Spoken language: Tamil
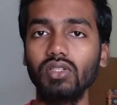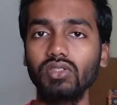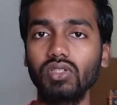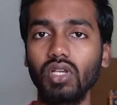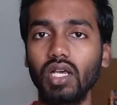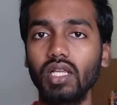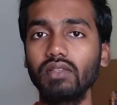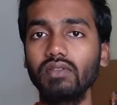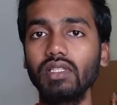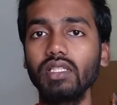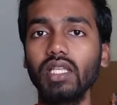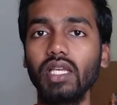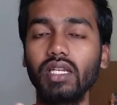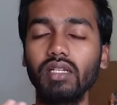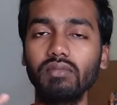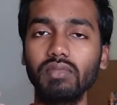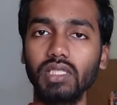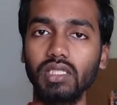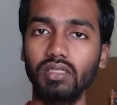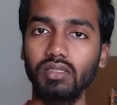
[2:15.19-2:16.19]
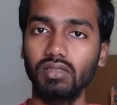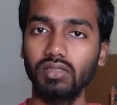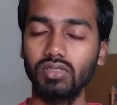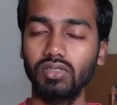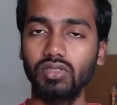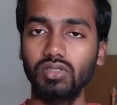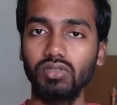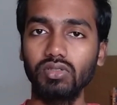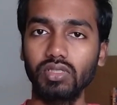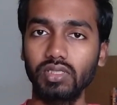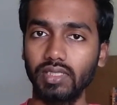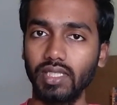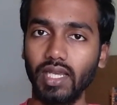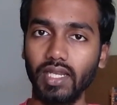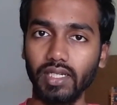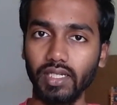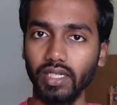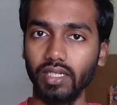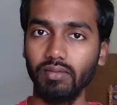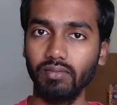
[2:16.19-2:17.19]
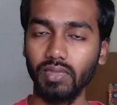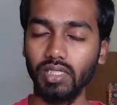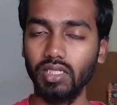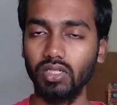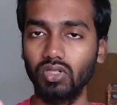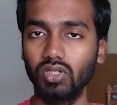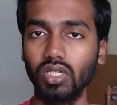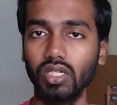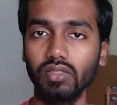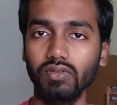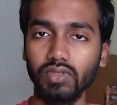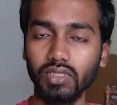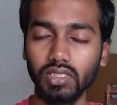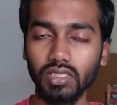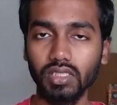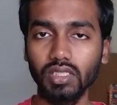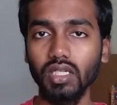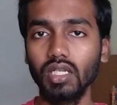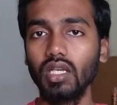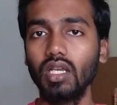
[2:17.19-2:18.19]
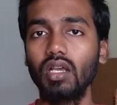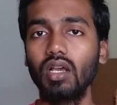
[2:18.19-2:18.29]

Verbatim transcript: ஸோ அது வந்து என்ன பார்த்தீங்கன்னு வச்சுக்கோங்க ஒரு சேட்டலைட் மாதிரி இருக்கும் அது வந்துட்டு